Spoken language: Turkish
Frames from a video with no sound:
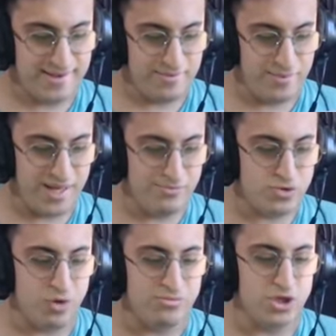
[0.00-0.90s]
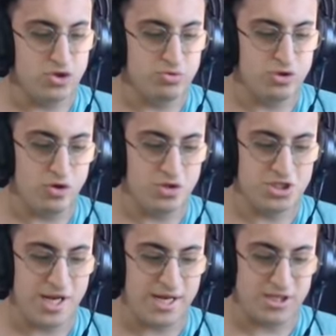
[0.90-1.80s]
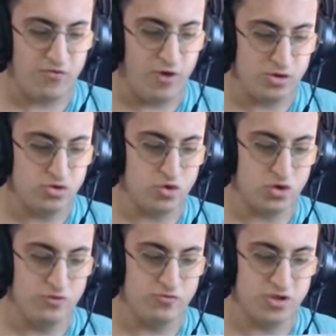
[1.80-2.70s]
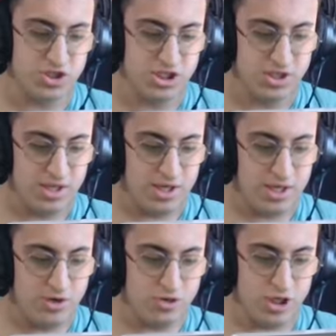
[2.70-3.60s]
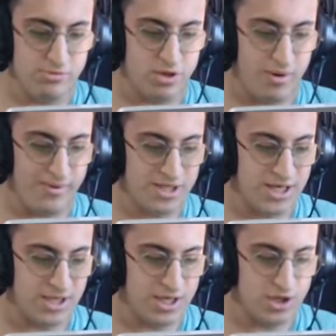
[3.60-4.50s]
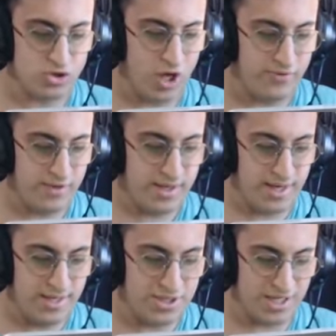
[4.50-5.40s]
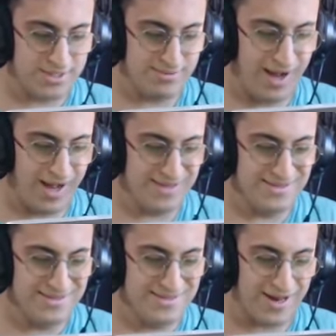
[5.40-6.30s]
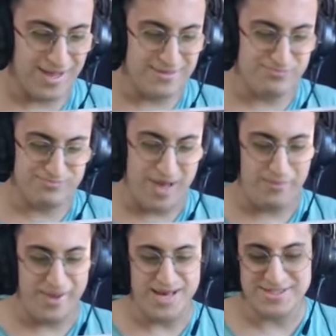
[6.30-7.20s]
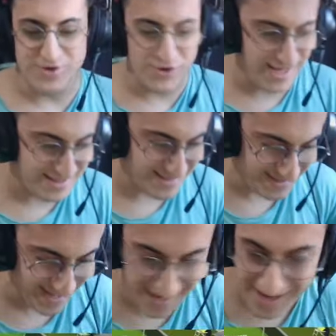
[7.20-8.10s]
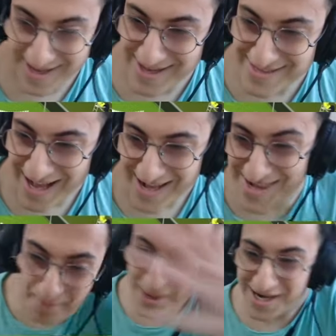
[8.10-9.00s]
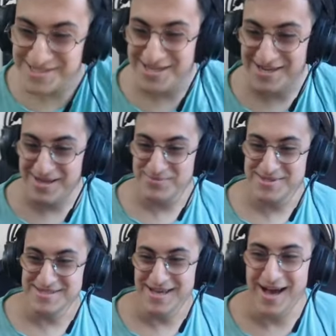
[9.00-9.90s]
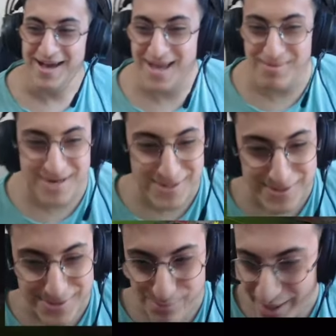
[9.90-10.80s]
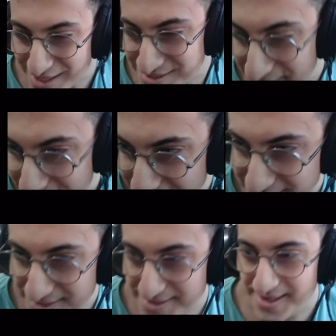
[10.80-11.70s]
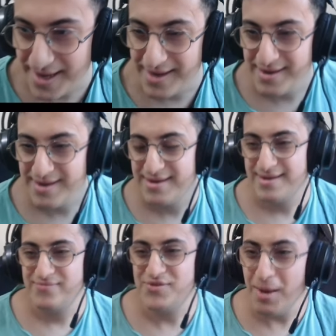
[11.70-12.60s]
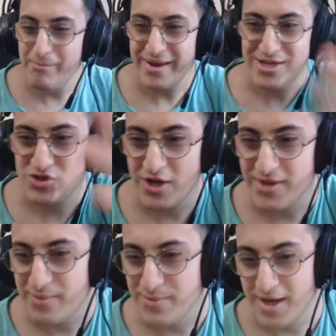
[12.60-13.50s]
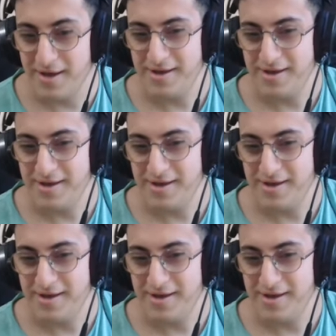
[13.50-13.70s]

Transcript: Benim son bir de 101'lik olduğu için arkadaşlar falso çok iyi vurduğu için iyi kullanabiliyorum. Ama tehlikeli geliyor şu an. Kaleci açtım. Hayır. Hayır. Ya beleşle gol attın ya. Sen ne beleşçi adamsın ya. Yemin ediyorum beleş arkadaşlar ya. Tam beleşçi adam ya.